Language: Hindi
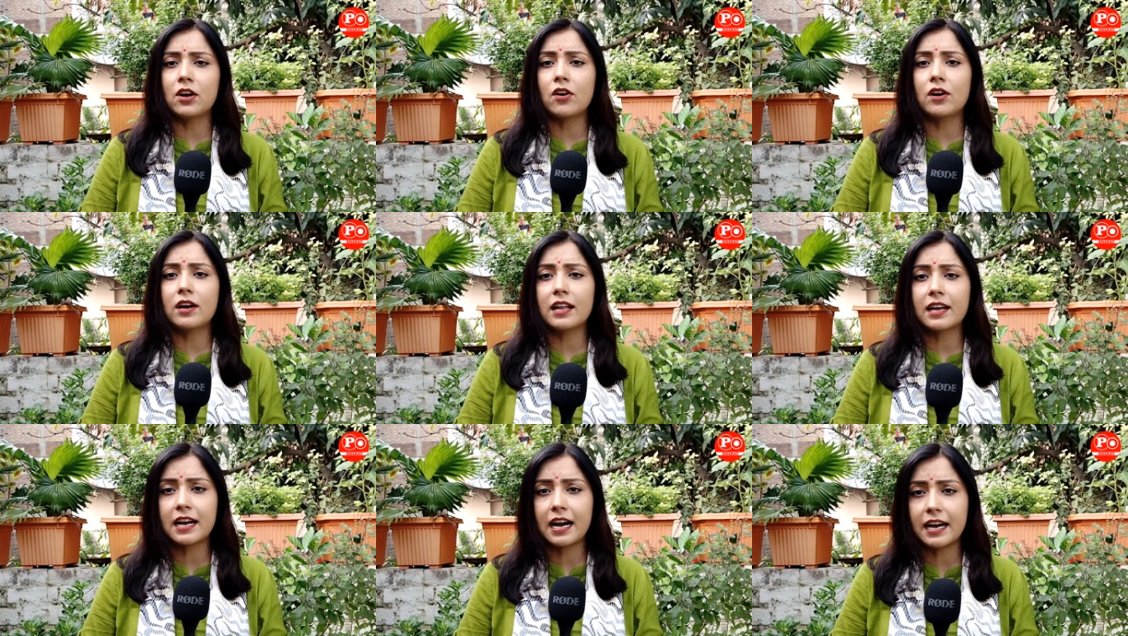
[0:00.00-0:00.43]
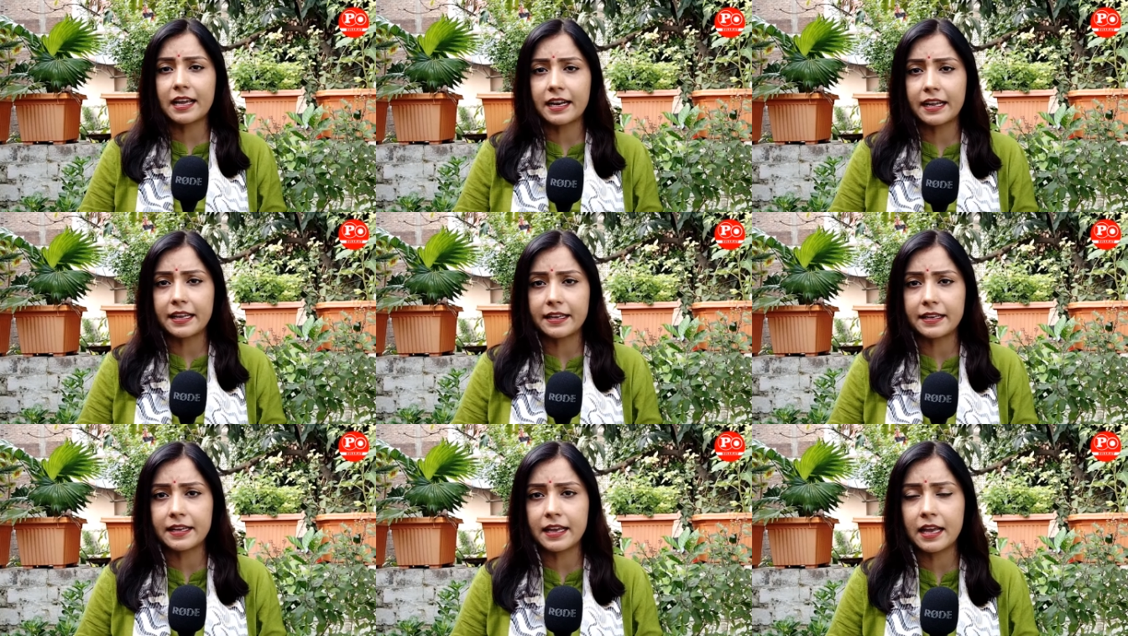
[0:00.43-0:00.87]
भी दौड़ लगा
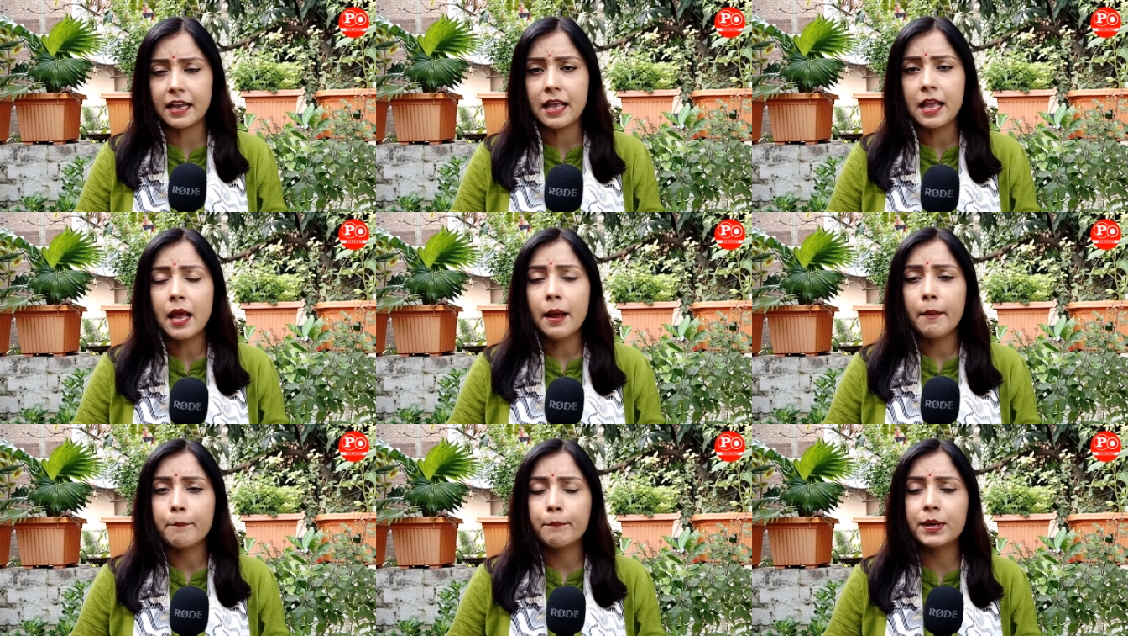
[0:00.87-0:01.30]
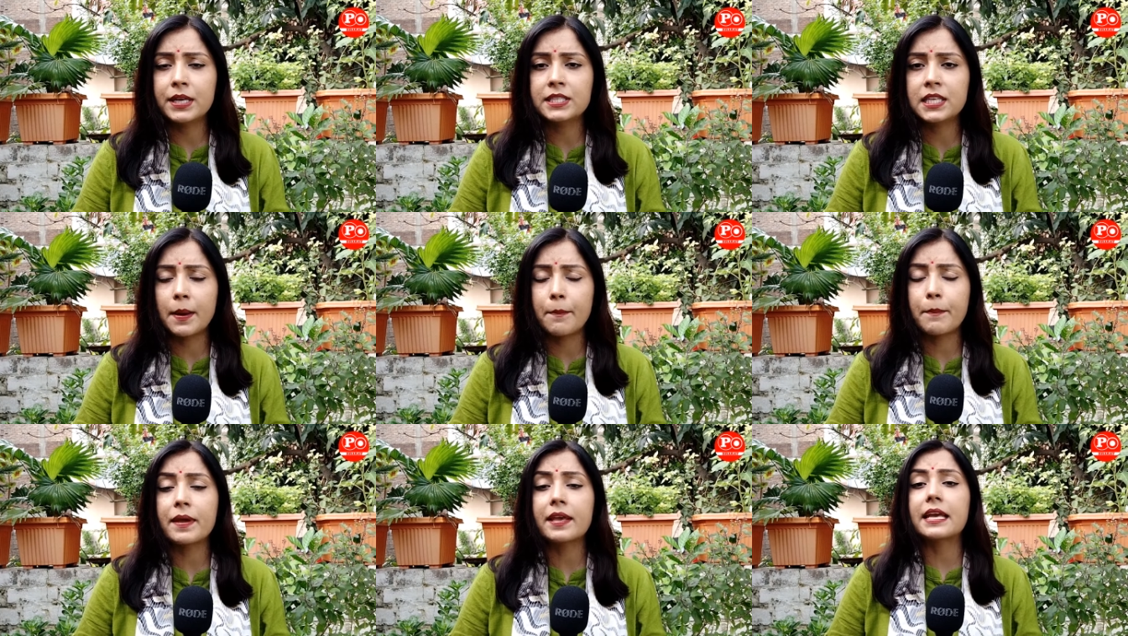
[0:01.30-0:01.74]
रही हैं
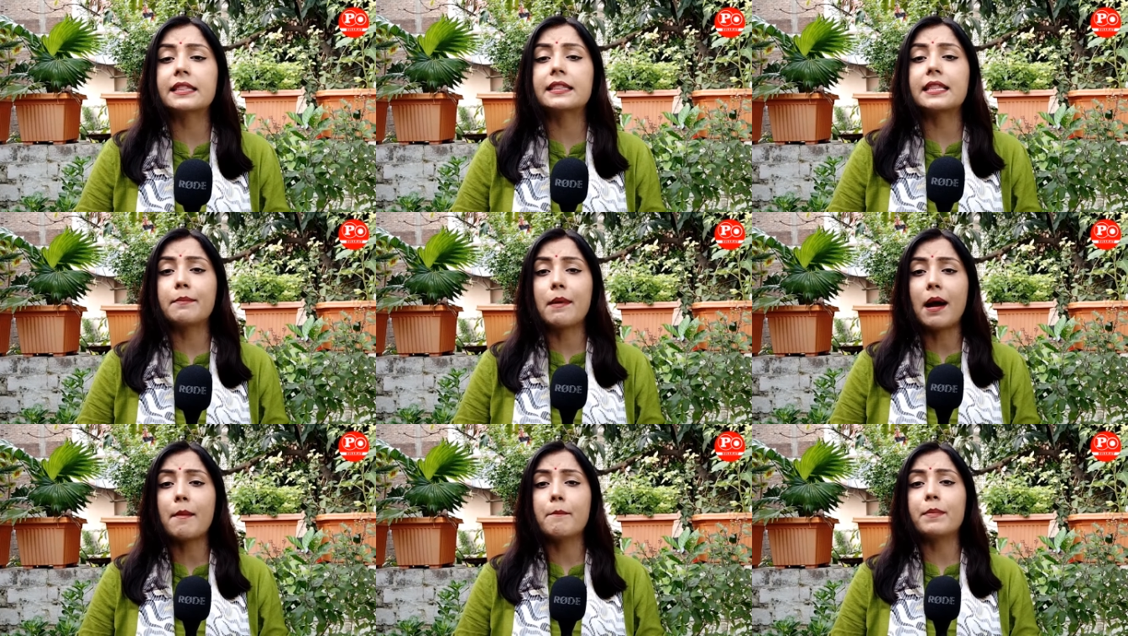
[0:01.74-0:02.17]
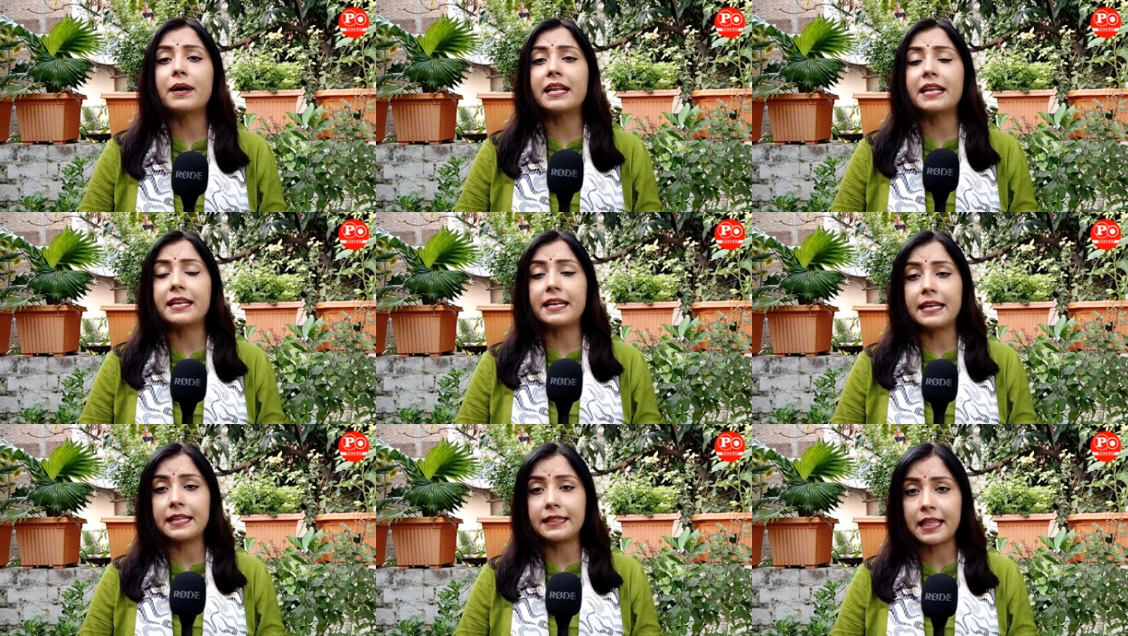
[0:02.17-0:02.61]
बीजेपी के तमाम
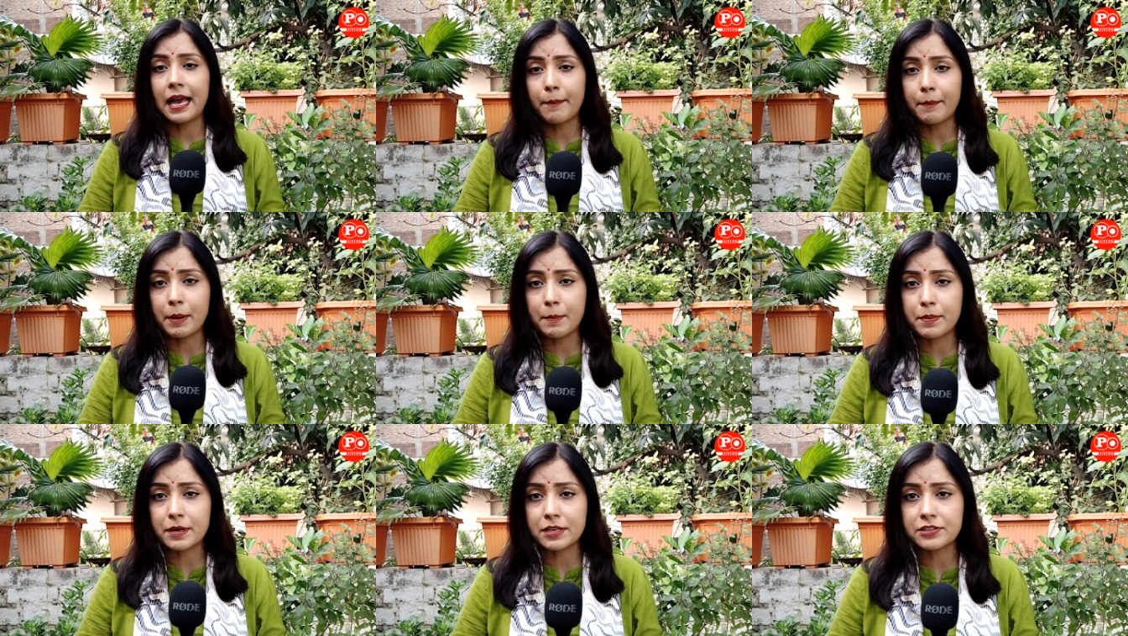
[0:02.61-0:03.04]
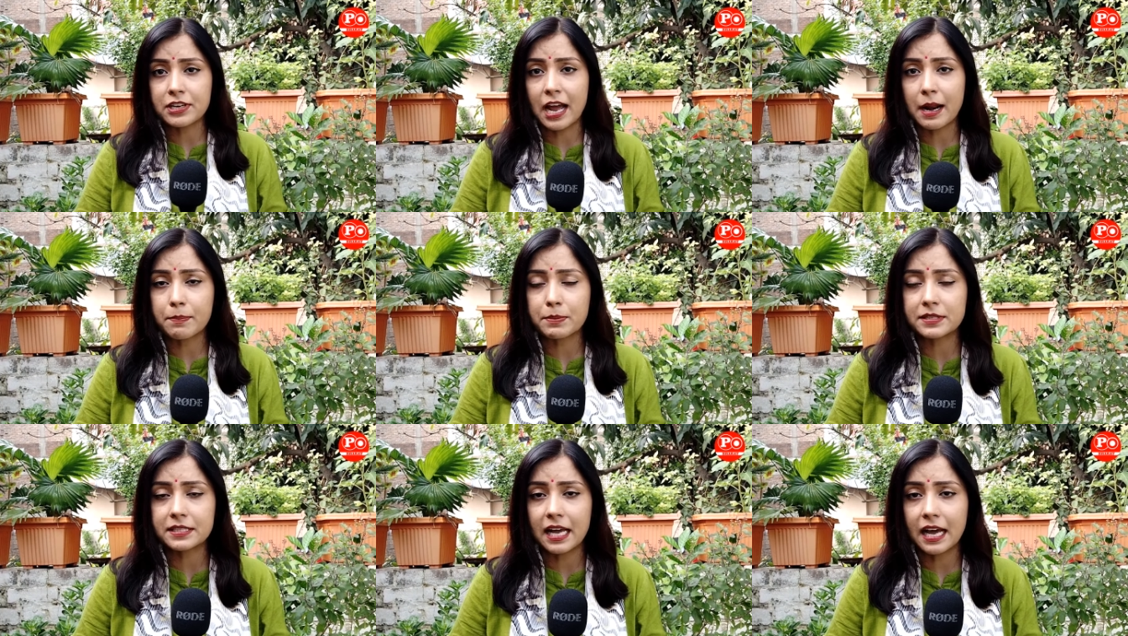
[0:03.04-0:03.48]
बड़े नेता भी
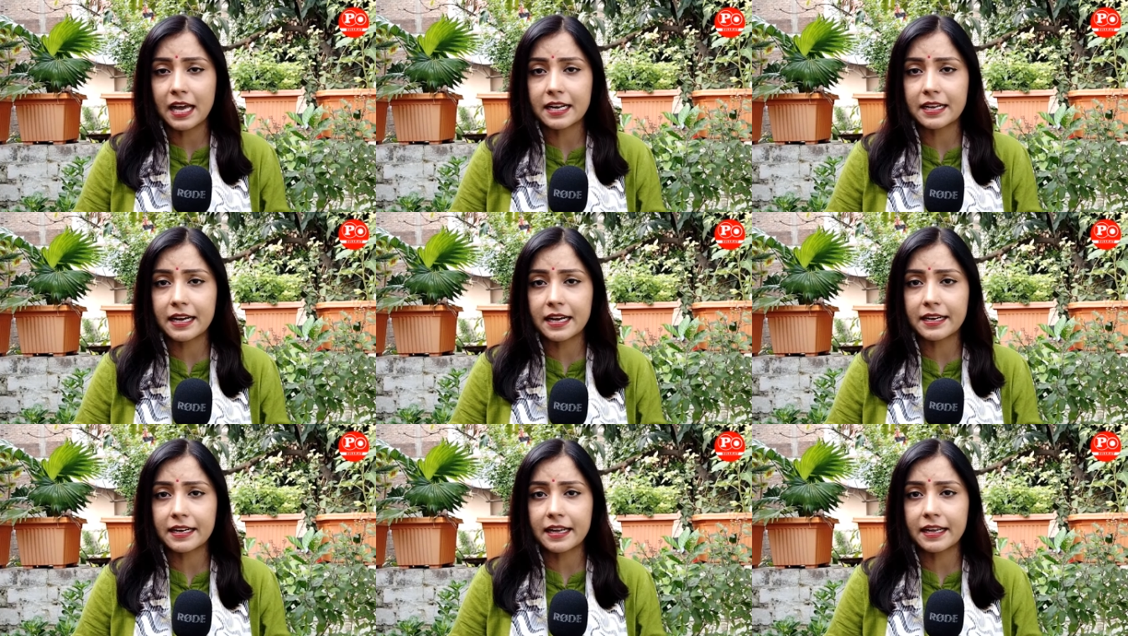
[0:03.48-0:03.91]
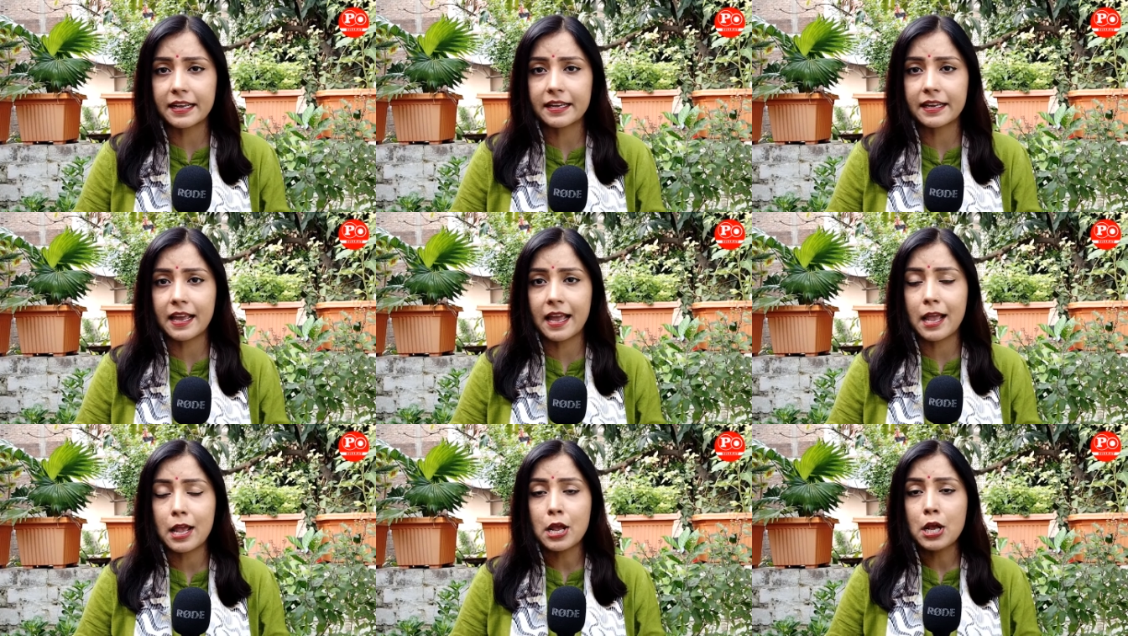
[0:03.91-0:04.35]
प्रचार प्रसार कर
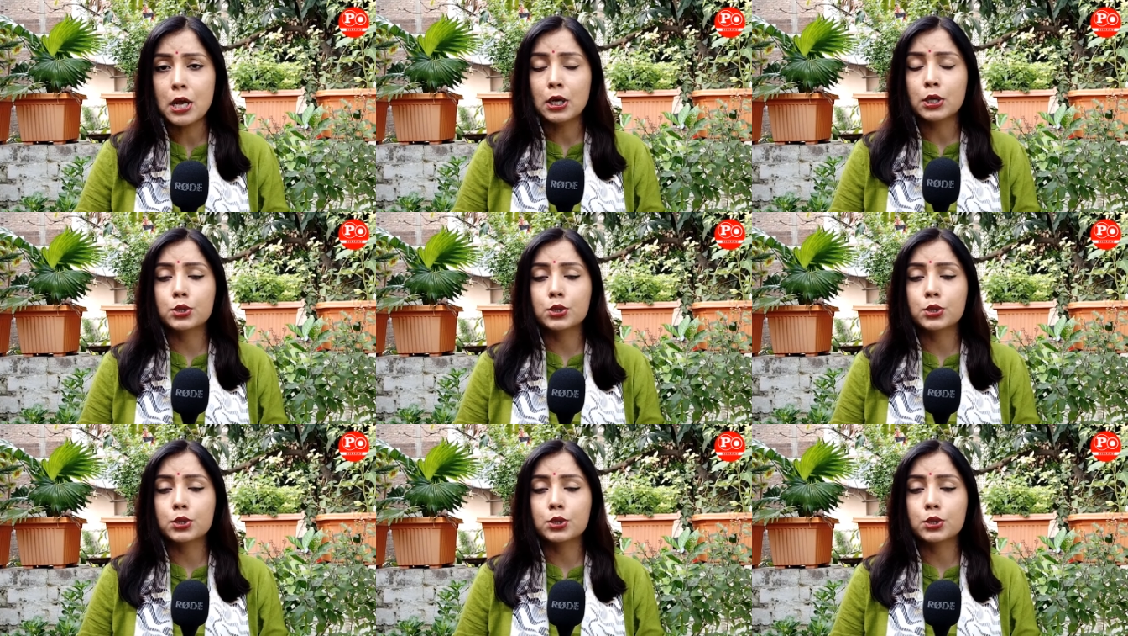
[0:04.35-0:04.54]
रहे हैं